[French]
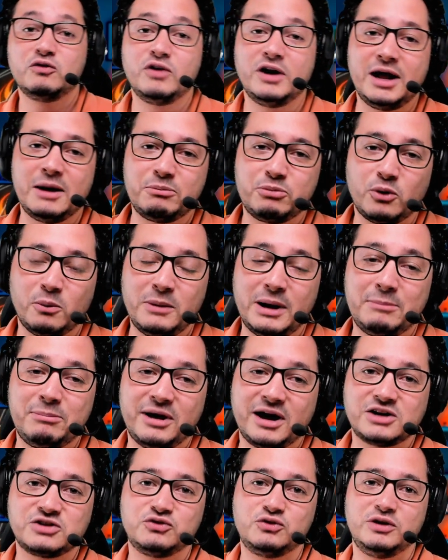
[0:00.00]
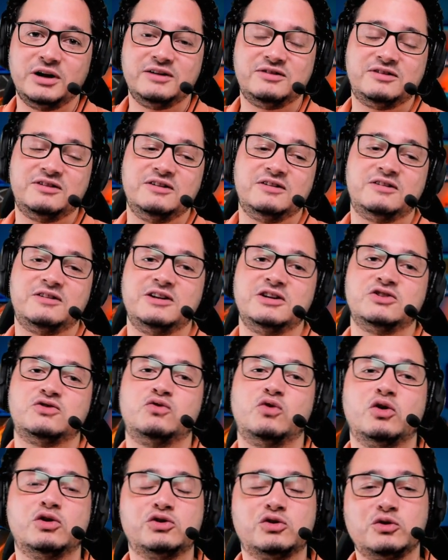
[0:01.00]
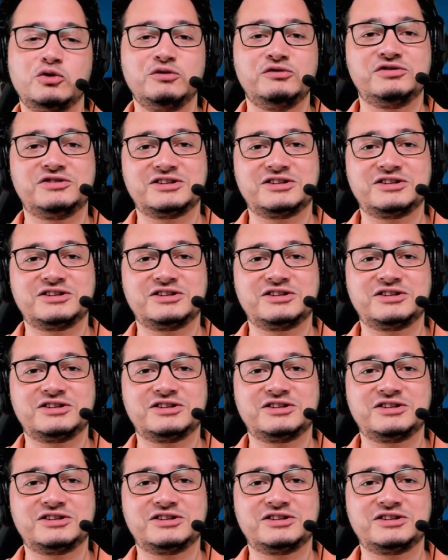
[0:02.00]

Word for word: voilà, pour ma part, je vous laisse ici, je vous retrouve